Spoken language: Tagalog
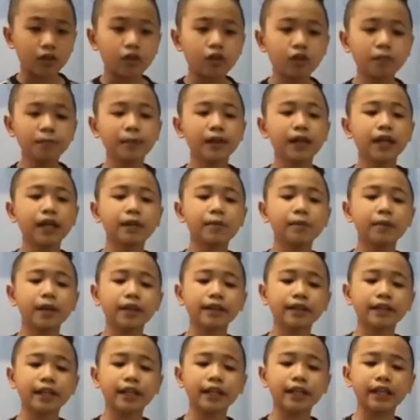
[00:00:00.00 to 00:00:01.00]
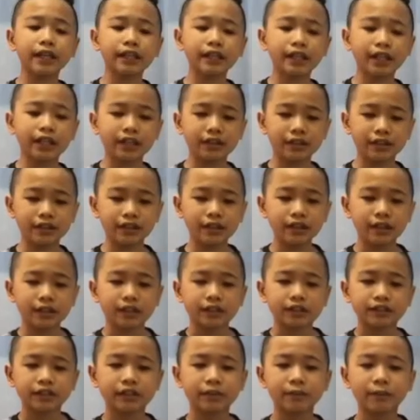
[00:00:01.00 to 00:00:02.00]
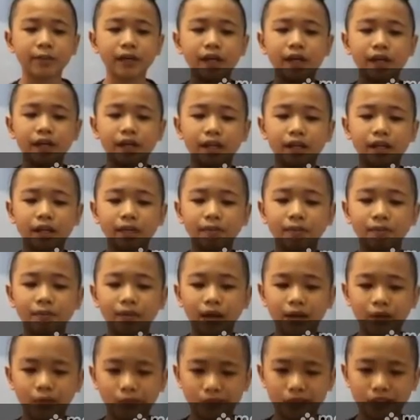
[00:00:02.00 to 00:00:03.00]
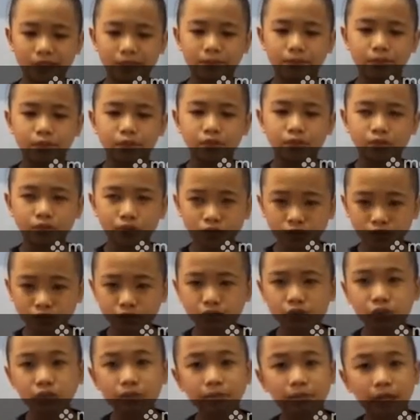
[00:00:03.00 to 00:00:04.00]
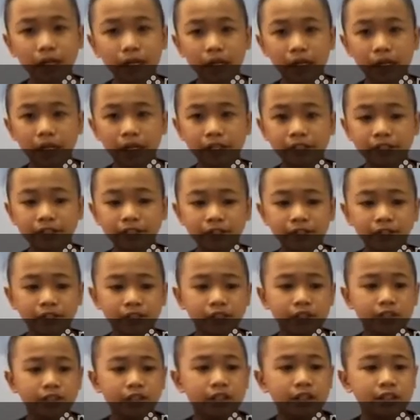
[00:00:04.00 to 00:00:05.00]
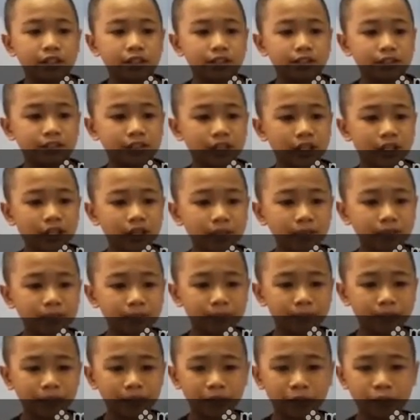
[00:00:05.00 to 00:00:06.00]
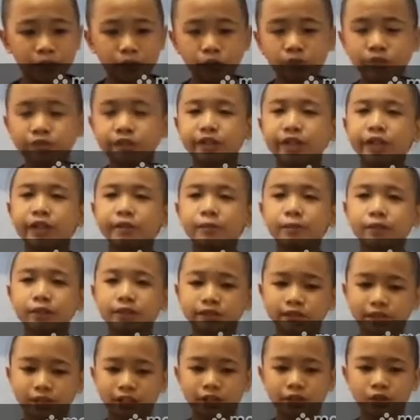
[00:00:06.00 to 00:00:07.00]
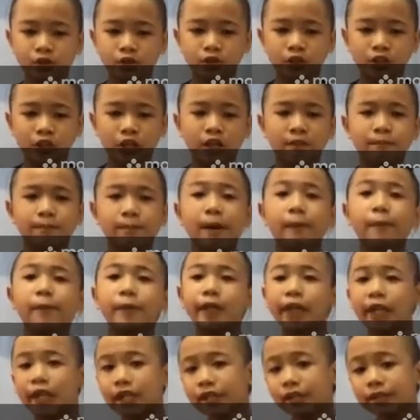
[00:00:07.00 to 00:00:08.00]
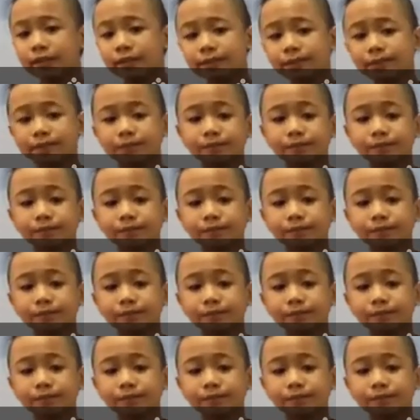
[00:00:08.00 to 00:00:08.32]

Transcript: Upang ibenta ilan sa mga halimbawa ng produktong dumaan sa pang-industriyang proseso ay papel,